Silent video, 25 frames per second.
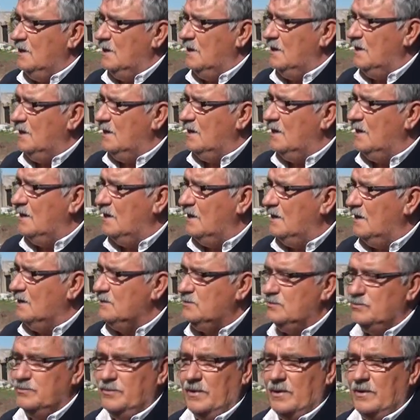Eh,
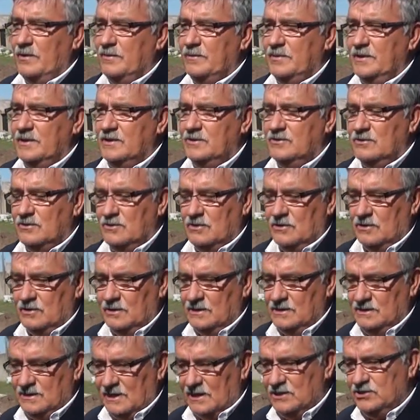es un pavimento
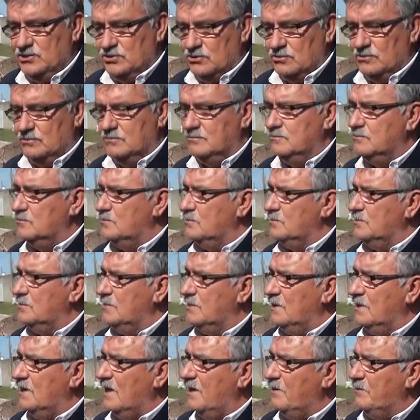que está hecho con
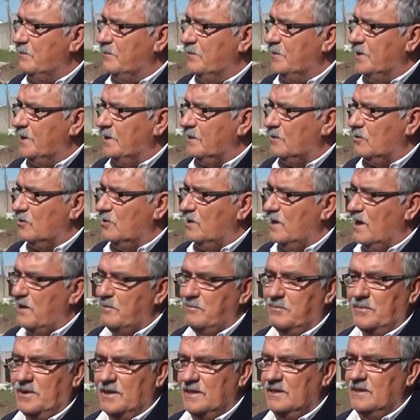las,
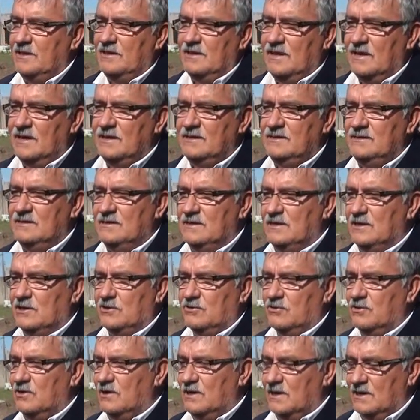medidas y
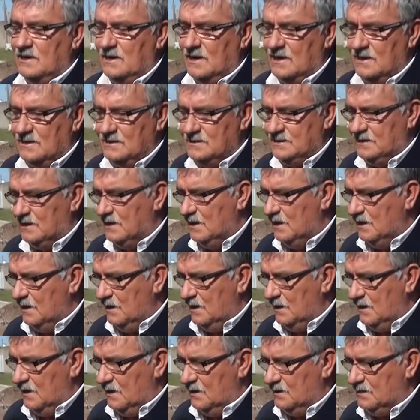con las
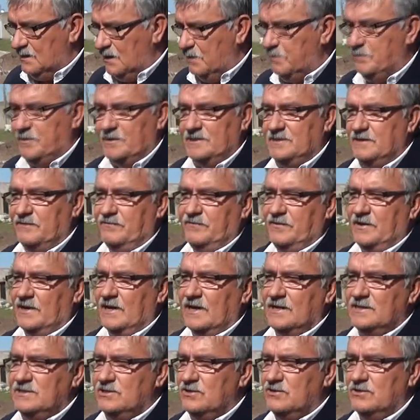este,
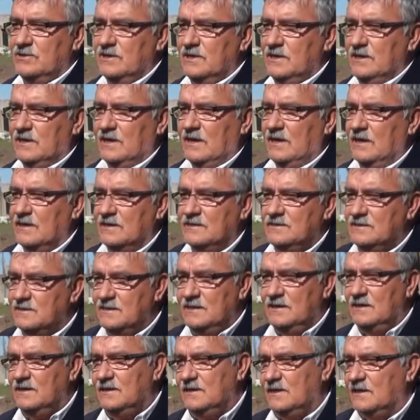especificaciones que,
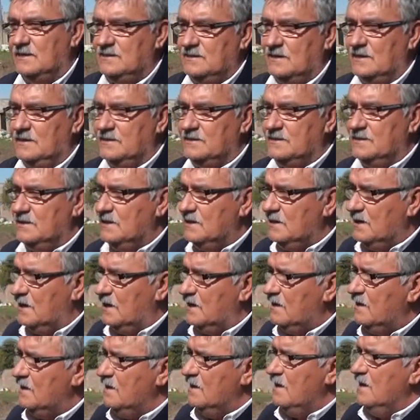exige, que se
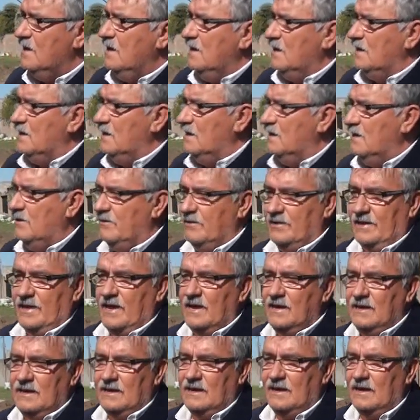exige y la
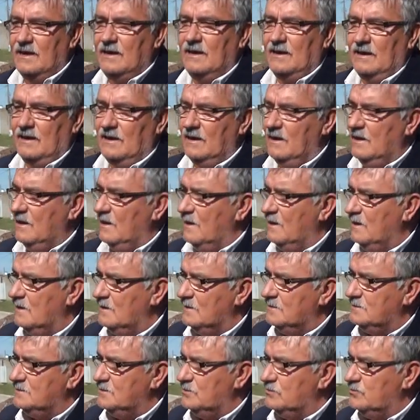verdad es
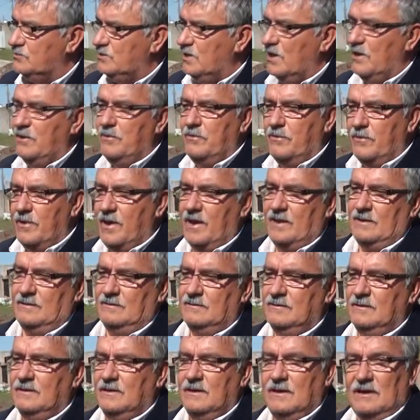que si ustedes
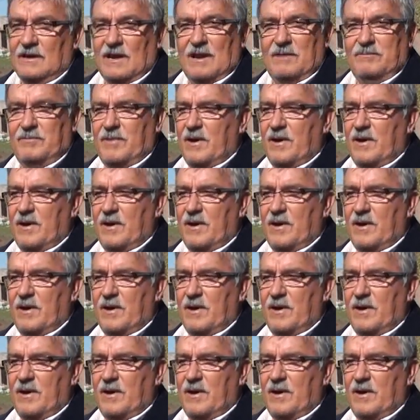ven el